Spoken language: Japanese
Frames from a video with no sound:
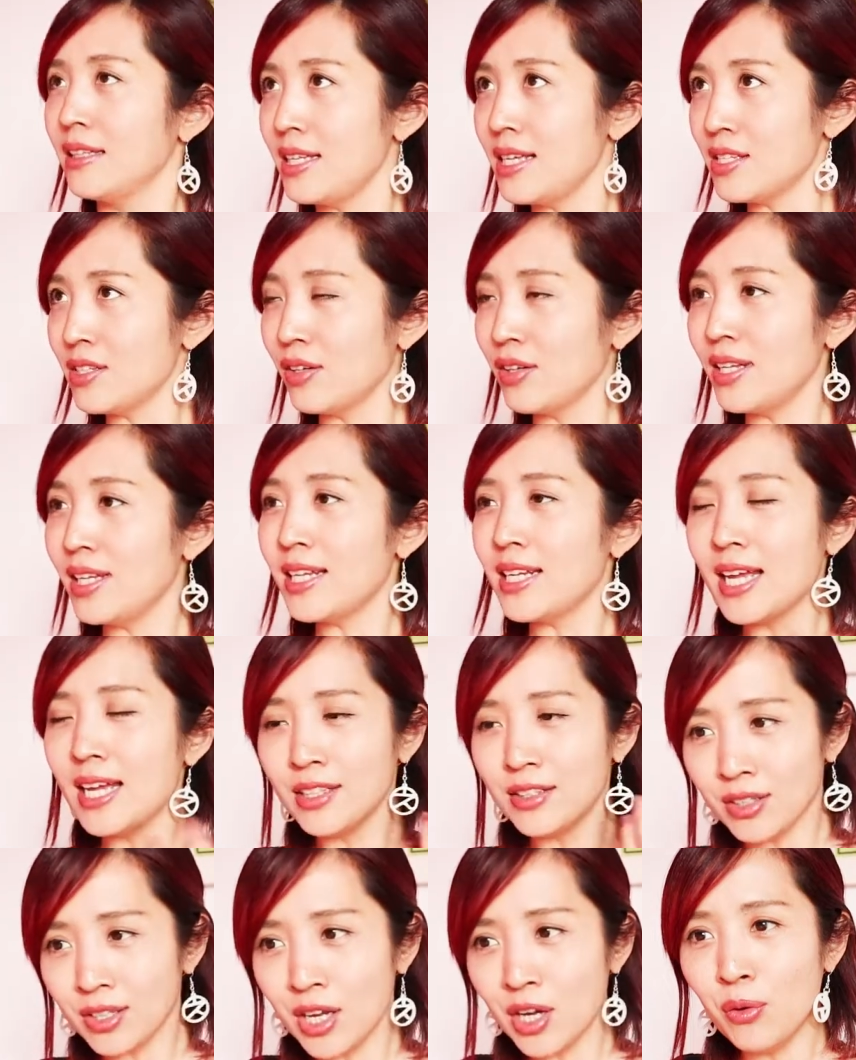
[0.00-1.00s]
でそれで
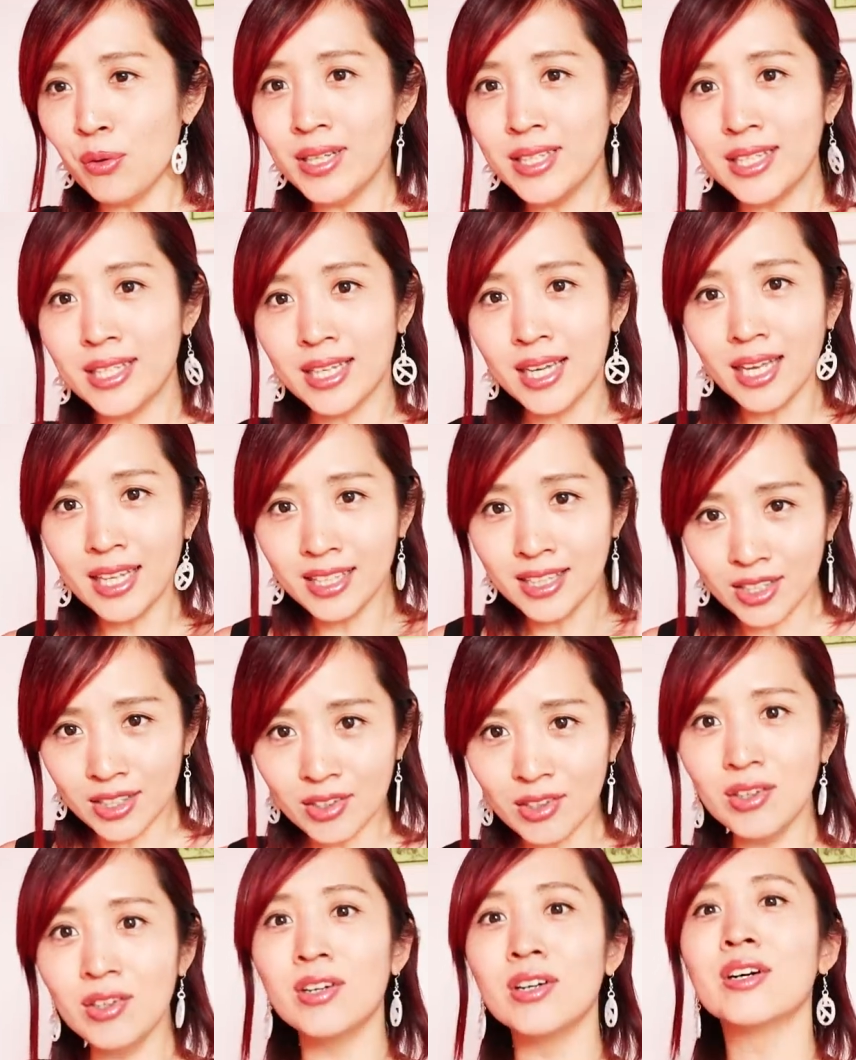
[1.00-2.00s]
レントゲン終わって
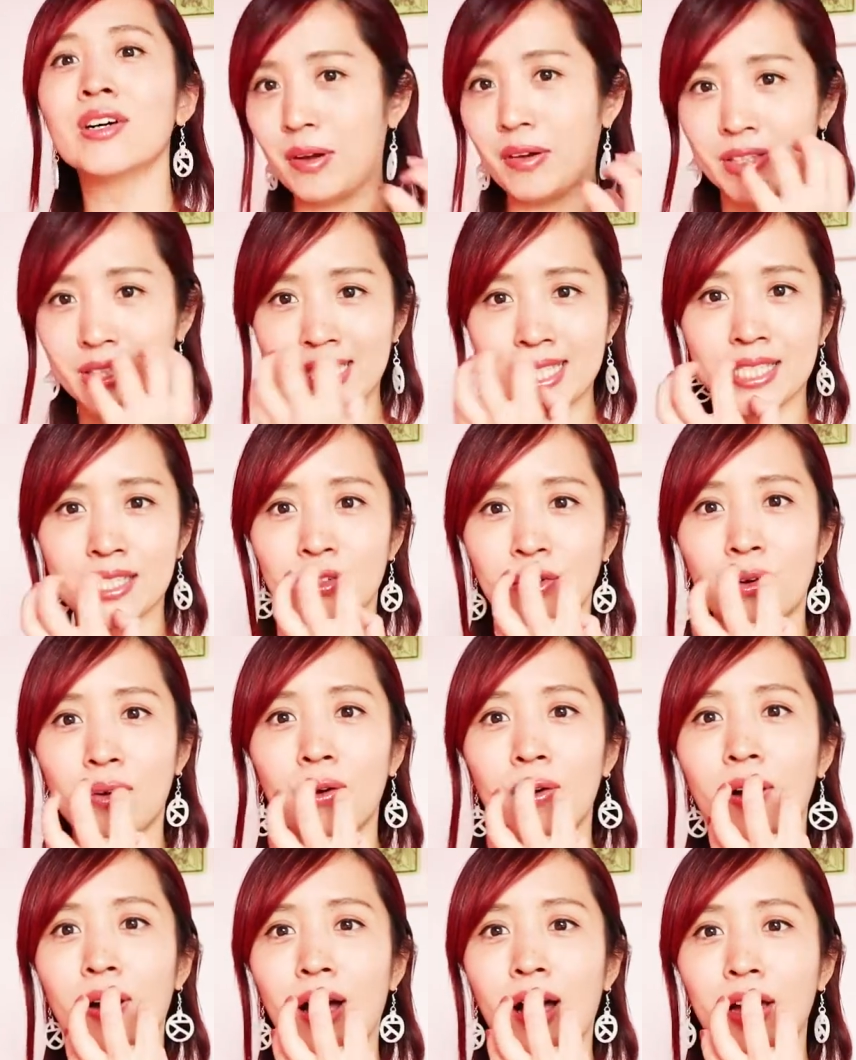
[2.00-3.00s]
やっと、私
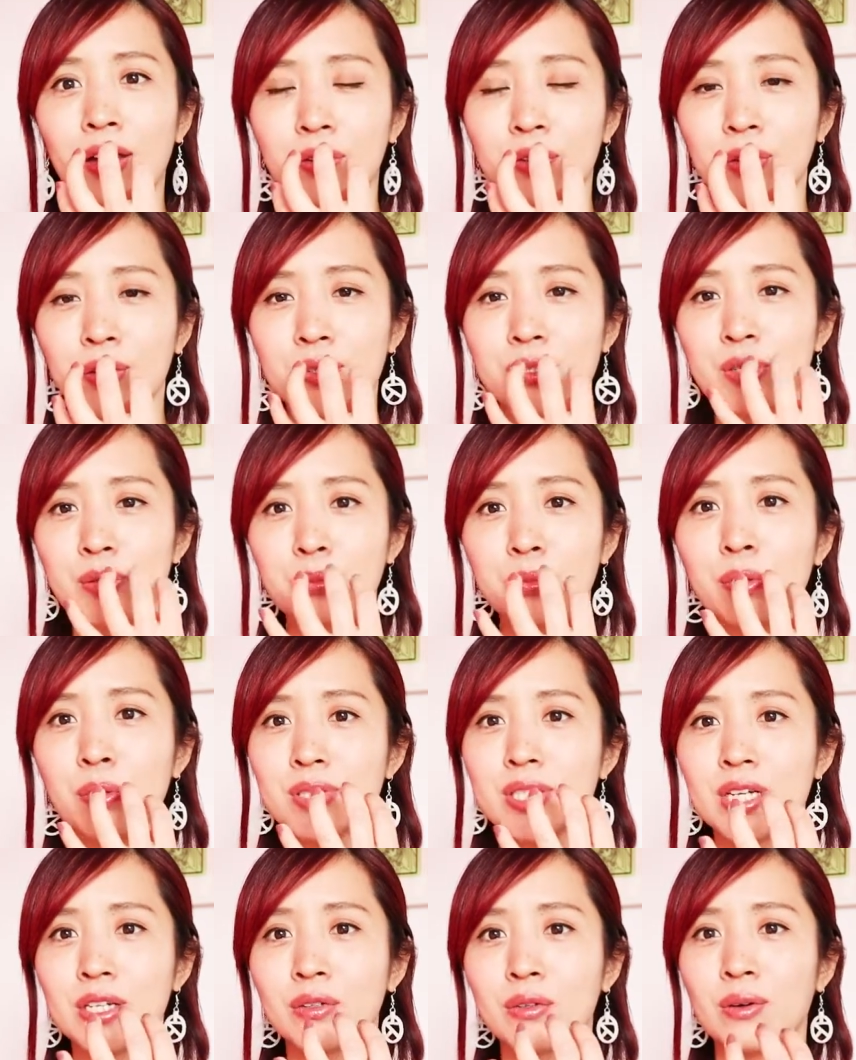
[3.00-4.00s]
の歯の矯正の
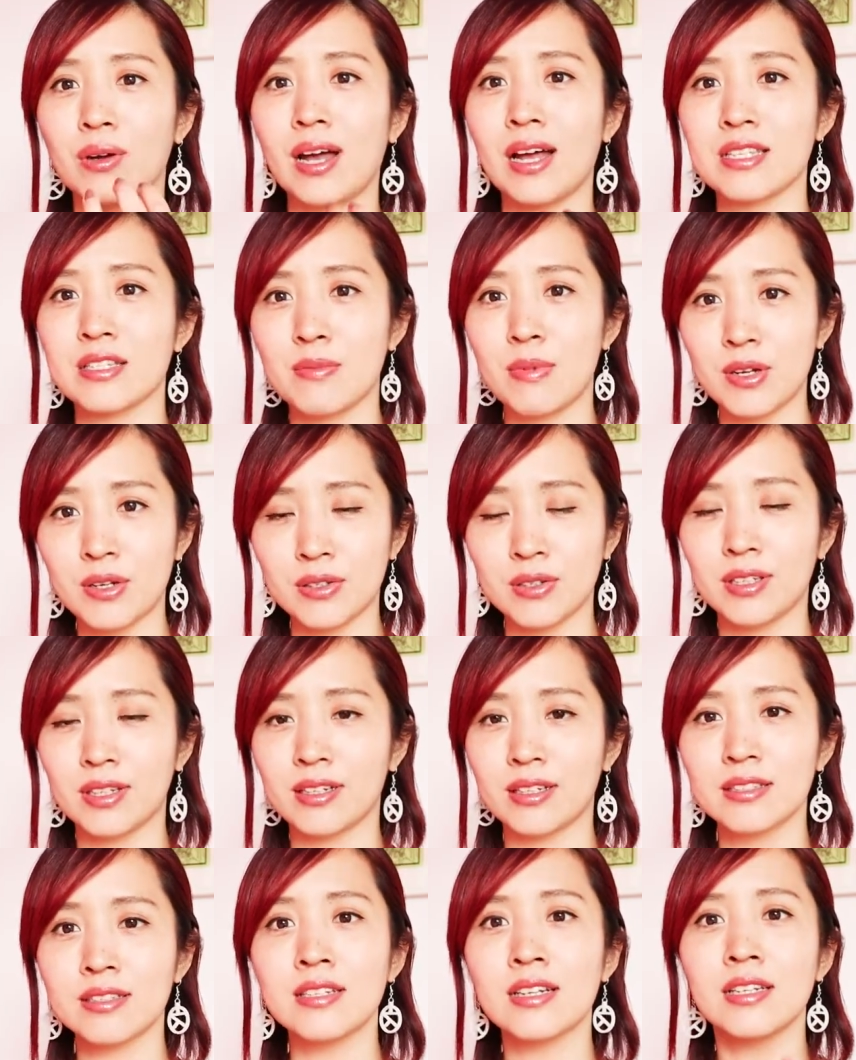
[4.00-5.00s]
プロジェクトが始まるって
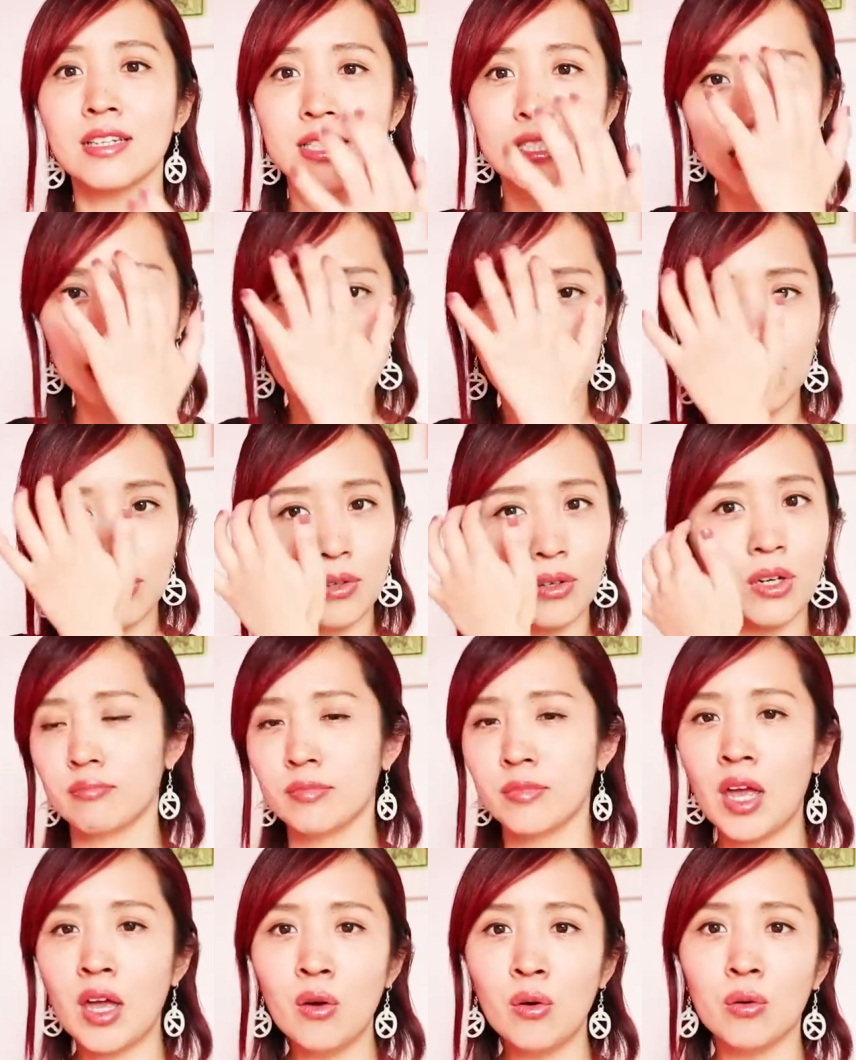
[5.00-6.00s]
感じなんですけど、
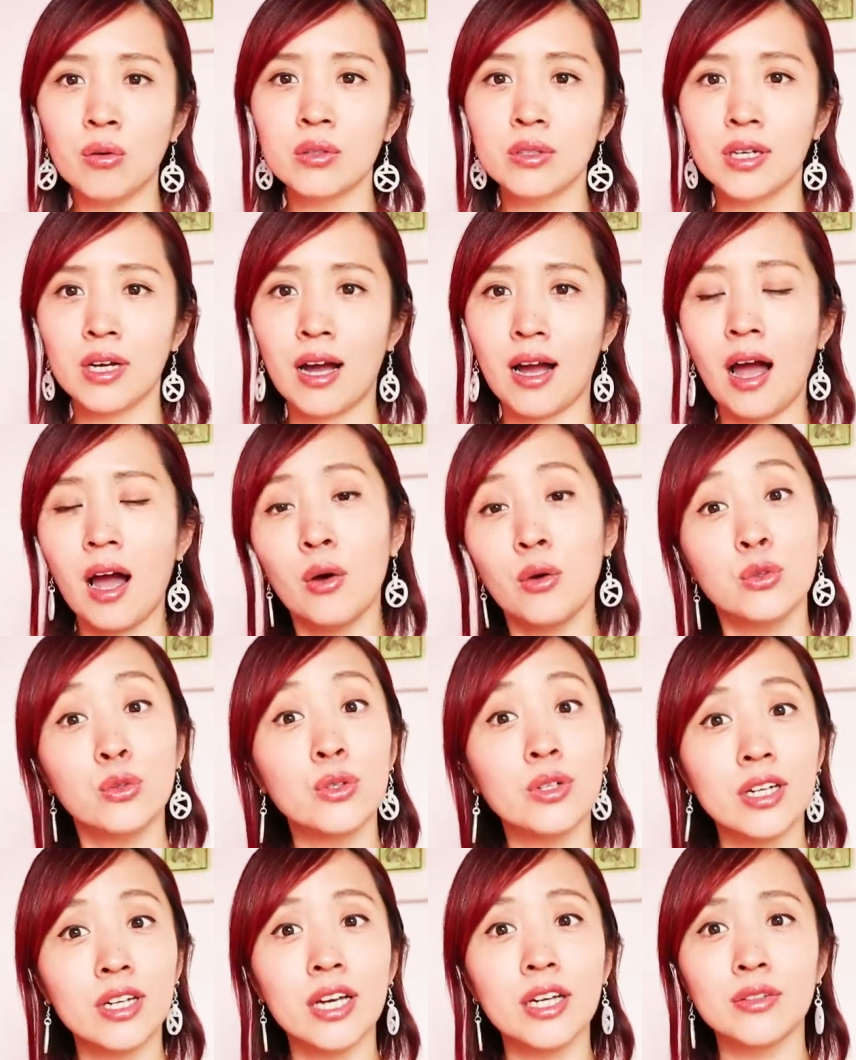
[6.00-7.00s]
何本か歯を
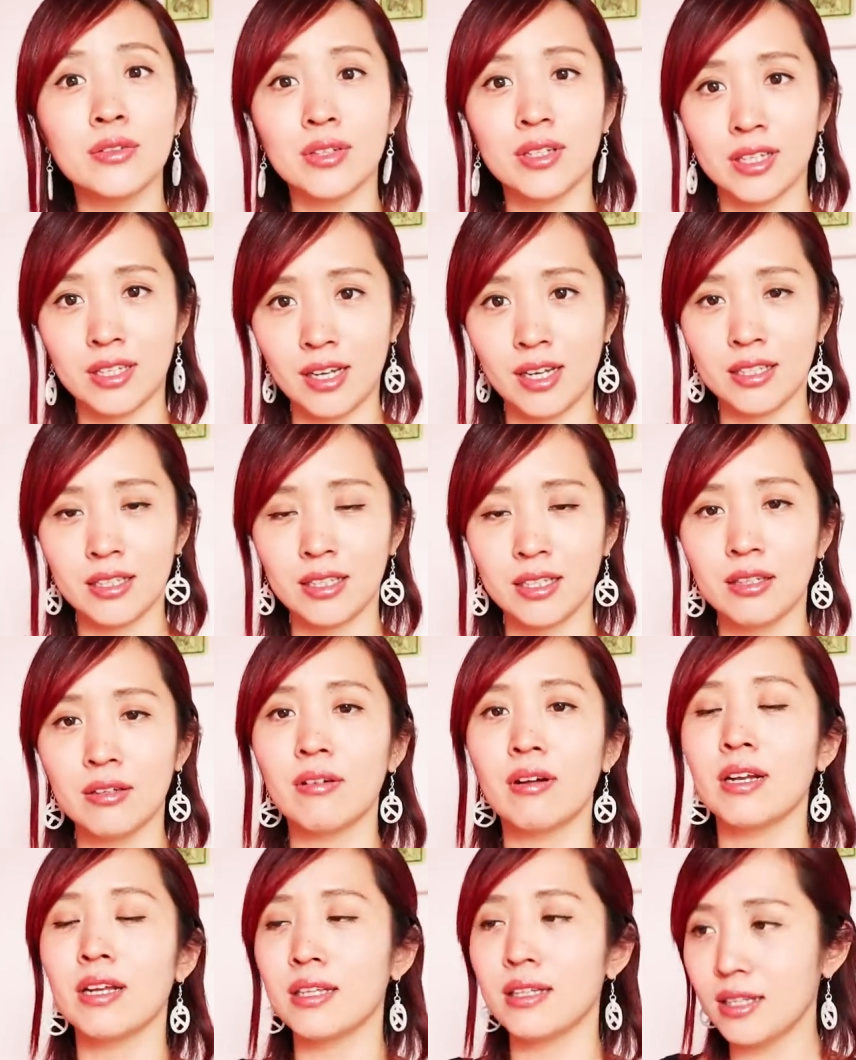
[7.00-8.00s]
抜かないといけないって
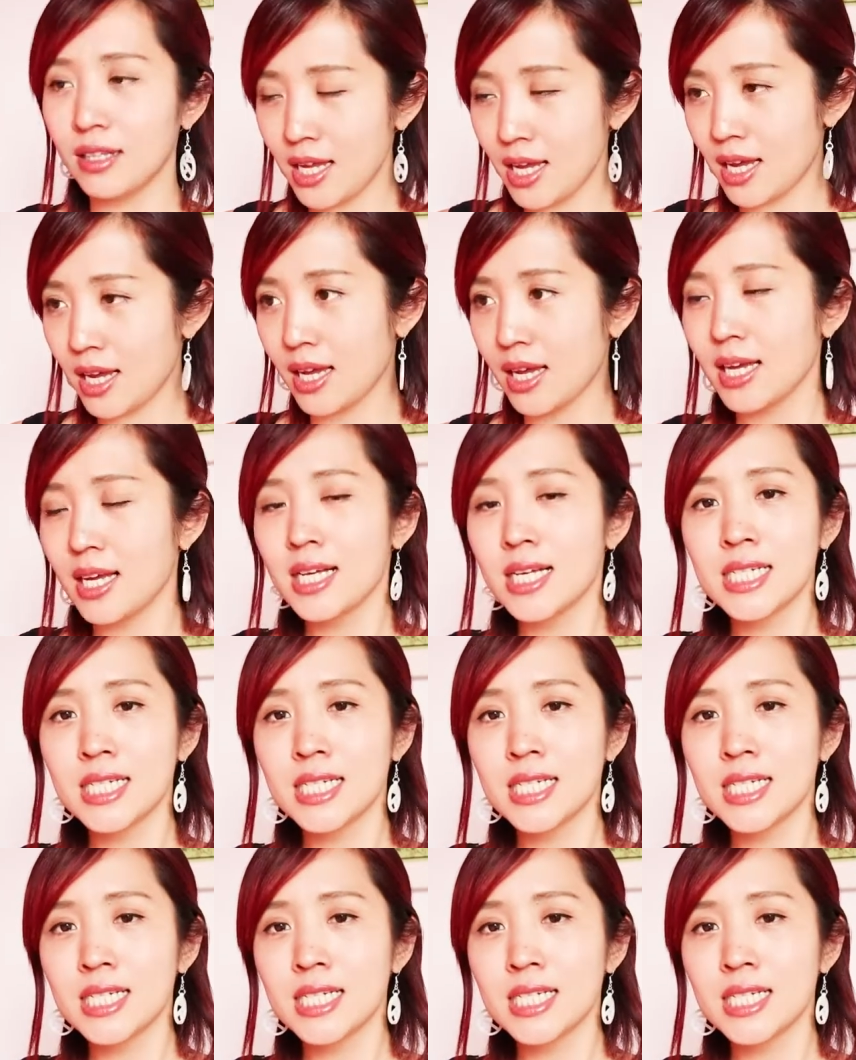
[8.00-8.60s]
言われて、